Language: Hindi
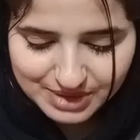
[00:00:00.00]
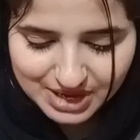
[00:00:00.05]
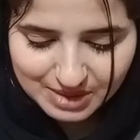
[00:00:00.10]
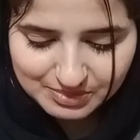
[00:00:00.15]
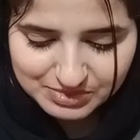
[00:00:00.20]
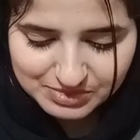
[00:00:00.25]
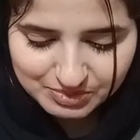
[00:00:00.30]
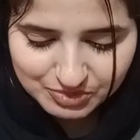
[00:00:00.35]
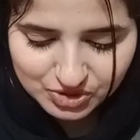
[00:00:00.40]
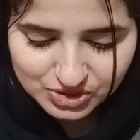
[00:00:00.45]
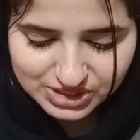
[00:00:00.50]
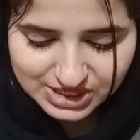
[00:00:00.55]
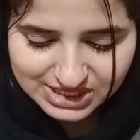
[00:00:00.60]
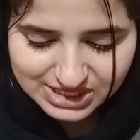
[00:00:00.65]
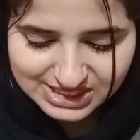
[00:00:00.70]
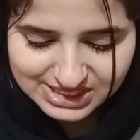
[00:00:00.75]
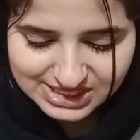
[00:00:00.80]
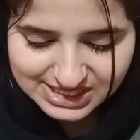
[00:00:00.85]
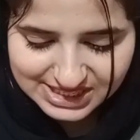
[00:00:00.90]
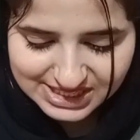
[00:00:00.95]
मैं आप सबको ये
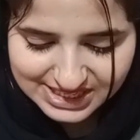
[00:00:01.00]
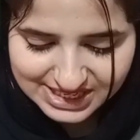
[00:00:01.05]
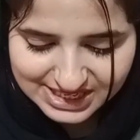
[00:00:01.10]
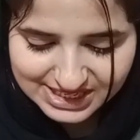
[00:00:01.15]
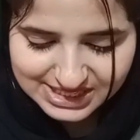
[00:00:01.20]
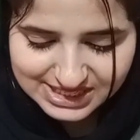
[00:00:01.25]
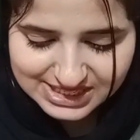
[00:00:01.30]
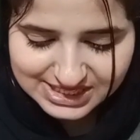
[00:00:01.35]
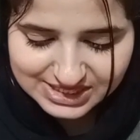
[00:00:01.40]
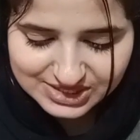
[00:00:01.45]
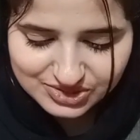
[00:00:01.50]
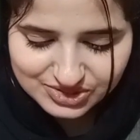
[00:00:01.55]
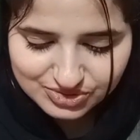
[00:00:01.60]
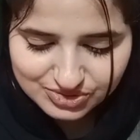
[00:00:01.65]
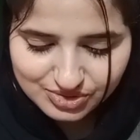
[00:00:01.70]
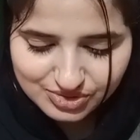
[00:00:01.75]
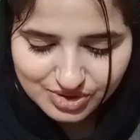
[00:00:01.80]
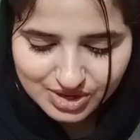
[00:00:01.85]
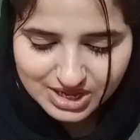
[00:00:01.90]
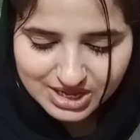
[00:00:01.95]
चीज़ क्लियर कर
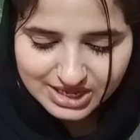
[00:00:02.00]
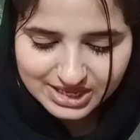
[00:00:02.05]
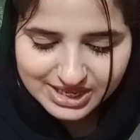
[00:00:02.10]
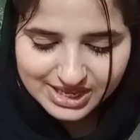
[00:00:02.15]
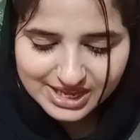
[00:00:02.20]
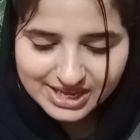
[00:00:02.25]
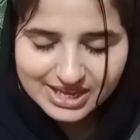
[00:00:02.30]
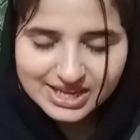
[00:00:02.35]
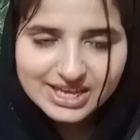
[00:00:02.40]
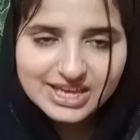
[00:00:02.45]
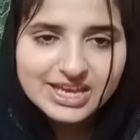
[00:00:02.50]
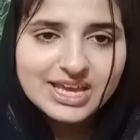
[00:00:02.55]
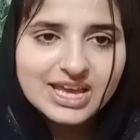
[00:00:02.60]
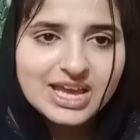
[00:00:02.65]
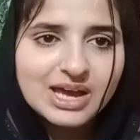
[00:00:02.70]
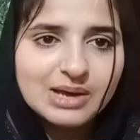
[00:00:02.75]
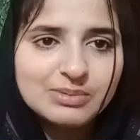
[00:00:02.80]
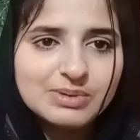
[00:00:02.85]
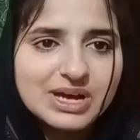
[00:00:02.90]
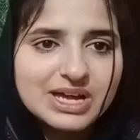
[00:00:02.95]
दूँ कि
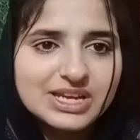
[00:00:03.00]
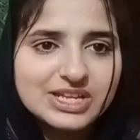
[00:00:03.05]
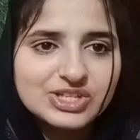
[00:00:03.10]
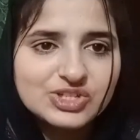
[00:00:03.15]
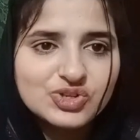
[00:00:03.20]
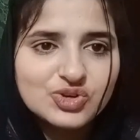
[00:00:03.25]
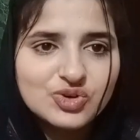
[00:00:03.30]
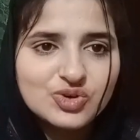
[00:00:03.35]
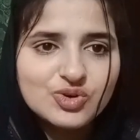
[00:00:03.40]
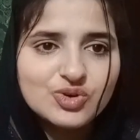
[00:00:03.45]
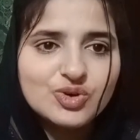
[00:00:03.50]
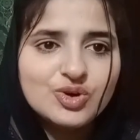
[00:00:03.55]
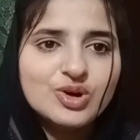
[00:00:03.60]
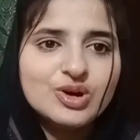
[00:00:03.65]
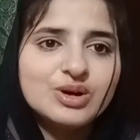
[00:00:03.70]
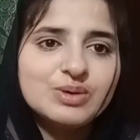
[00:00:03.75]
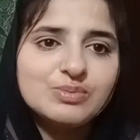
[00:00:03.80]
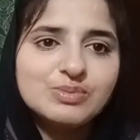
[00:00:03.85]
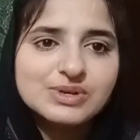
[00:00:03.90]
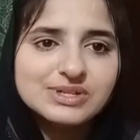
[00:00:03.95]
हमारे जो
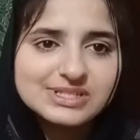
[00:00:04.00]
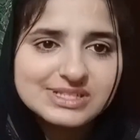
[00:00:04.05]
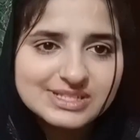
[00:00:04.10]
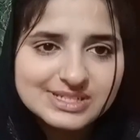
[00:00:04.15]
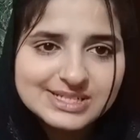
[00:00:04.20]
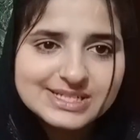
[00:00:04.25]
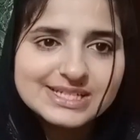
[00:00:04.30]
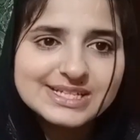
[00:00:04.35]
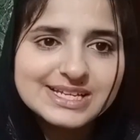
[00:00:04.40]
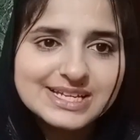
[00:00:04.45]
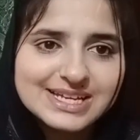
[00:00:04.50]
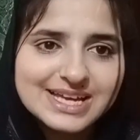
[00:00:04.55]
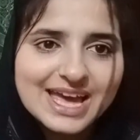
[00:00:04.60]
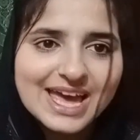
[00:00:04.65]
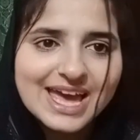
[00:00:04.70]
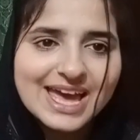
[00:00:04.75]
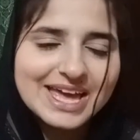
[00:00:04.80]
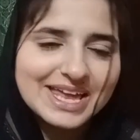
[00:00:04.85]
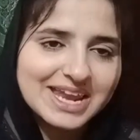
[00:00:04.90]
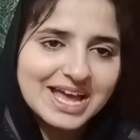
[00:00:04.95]
बुज़ुर्ग
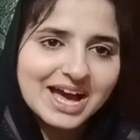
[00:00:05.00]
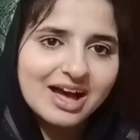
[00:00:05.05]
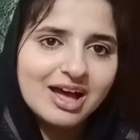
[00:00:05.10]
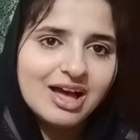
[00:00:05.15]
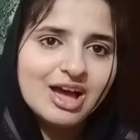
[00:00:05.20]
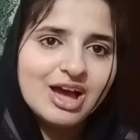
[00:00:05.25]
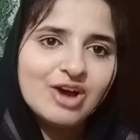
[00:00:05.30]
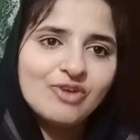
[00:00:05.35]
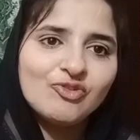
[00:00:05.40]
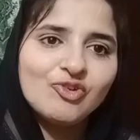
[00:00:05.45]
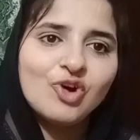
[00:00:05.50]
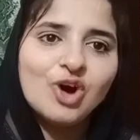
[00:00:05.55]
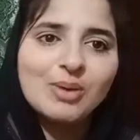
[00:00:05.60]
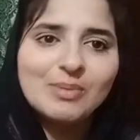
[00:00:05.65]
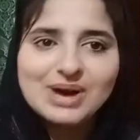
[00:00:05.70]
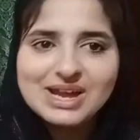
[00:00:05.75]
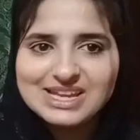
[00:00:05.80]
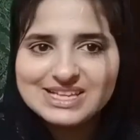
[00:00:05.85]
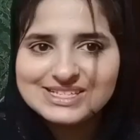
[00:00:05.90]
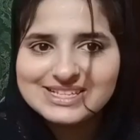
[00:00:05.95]
हैं ना वो
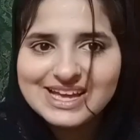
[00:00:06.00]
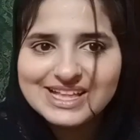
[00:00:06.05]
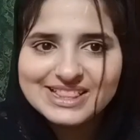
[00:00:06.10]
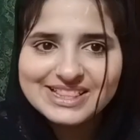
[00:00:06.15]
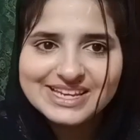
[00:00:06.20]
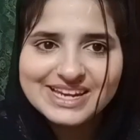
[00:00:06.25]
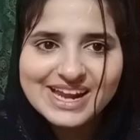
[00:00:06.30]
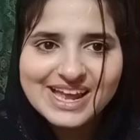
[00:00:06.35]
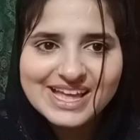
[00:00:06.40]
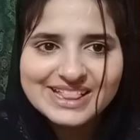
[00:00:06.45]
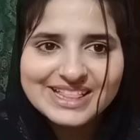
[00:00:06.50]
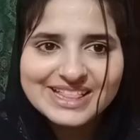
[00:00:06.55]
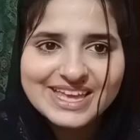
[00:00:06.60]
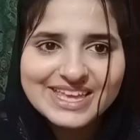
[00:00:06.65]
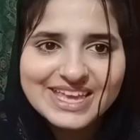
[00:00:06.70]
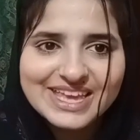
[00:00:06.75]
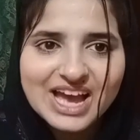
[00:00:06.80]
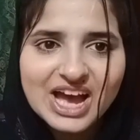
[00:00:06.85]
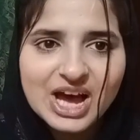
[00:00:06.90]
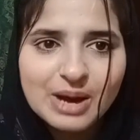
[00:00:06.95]
हमारे साथ रहते
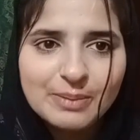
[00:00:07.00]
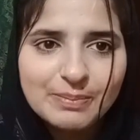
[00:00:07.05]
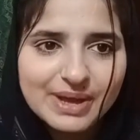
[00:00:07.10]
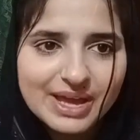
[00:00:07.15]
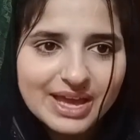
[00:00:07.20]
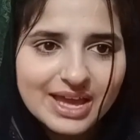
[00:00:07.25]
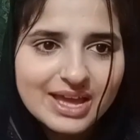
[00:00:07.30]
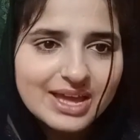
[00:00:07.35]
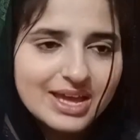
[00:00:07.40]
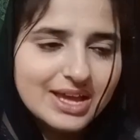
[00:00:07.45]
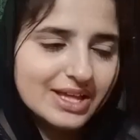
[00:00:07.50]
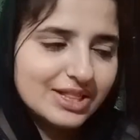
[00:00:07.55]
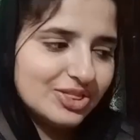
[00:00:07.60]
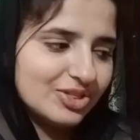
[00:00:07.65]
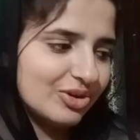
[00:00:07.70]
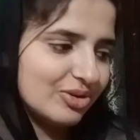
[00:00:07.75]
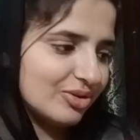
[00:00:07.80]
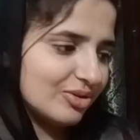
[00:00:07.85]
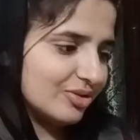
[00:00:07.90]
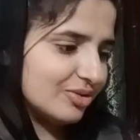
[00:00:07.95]
हैं यहाँ पे
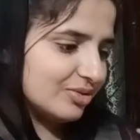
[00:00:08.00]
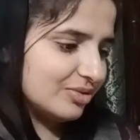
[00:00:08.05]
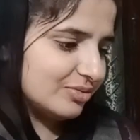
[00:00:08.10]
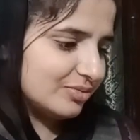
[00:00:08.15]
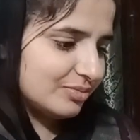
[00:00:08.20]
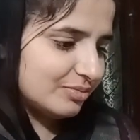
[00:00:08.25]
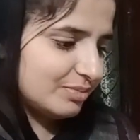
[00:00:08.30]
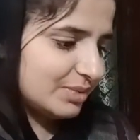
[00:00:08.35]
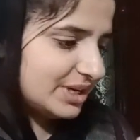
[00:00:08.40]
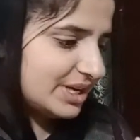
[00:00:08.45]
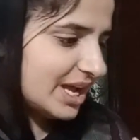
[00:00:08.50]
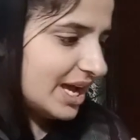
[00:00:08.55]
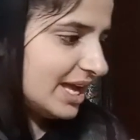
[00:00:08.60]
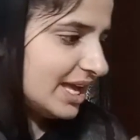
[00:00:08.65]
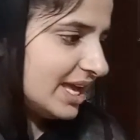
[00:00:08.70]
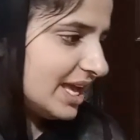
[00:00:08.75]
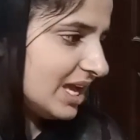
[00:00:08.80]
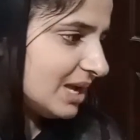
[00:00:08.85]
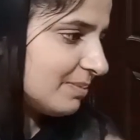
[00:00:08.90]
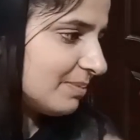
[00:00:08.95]
तो बेटा
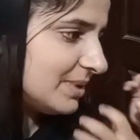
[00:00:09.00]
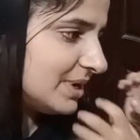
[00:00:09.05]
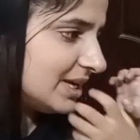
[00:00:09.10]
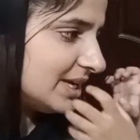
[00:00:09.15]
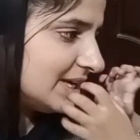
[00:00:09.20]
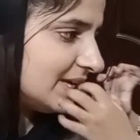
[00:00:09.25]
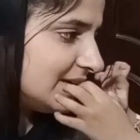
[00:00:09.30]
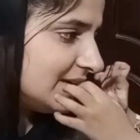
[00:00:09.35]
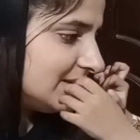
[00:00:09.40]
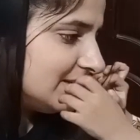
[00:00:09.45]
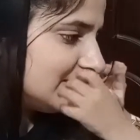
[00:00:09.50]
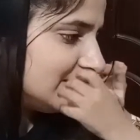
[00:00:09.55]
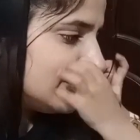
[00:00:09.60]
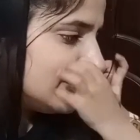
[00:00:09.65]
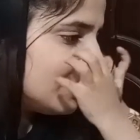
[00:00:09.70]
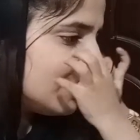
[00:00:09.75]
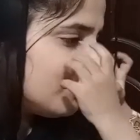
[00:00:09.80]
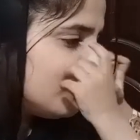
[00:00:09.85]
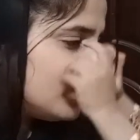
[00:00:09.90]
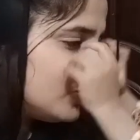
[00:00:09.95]
एक मिनट
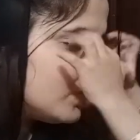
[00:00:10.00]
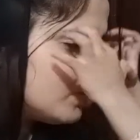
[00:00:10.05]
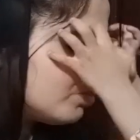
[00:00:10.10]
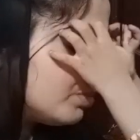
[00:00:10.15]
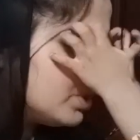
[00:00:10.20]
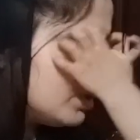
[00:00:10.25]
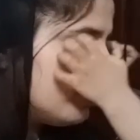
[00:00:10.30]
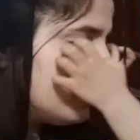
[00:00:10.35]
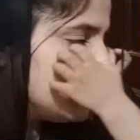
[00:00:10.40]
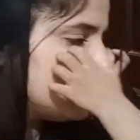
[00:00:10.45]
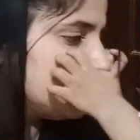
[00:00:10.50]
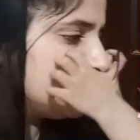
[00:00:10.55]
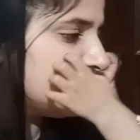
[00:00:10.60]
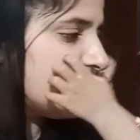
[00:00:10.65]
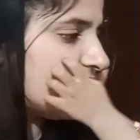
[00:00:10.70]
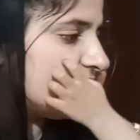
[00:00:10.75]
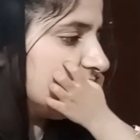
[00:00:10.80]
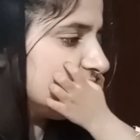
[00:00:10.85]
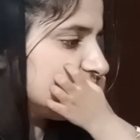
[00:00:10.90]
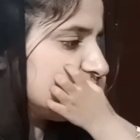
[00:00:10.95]
एक मिनट मेरे बच्चे
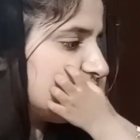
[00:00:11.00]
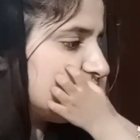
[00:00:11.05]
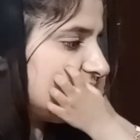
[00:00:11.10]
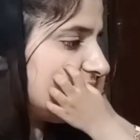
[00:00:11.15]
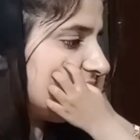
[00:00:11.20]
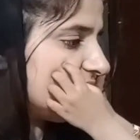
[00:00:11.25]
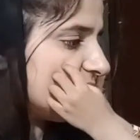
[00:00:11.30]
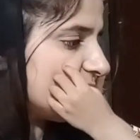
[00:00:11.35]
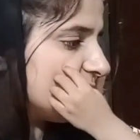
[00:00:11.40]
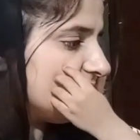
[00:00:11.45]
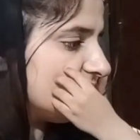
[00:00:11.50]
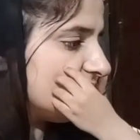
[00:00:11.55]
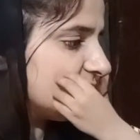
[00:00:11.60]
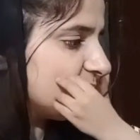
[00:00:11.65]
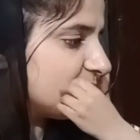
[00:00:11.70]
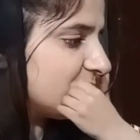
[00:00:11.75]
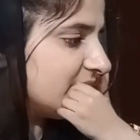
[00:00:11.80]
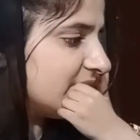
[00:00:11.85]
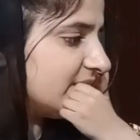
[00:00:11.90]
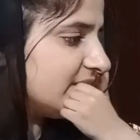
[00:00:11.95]
डायनासोर एक मिनट
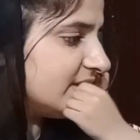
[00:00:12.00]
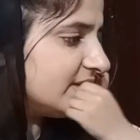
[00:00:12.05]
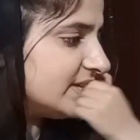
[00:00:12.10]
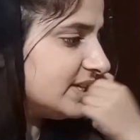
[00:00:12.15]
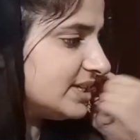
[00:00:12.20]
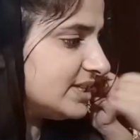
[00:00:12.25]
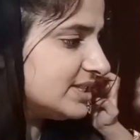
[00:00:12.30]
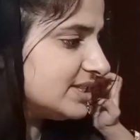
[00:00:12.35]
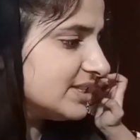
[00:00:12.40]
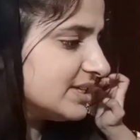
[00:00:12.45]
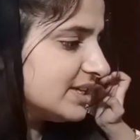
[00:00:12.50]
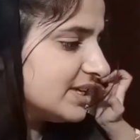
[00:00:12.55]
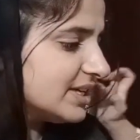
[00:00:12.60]
प्लीज़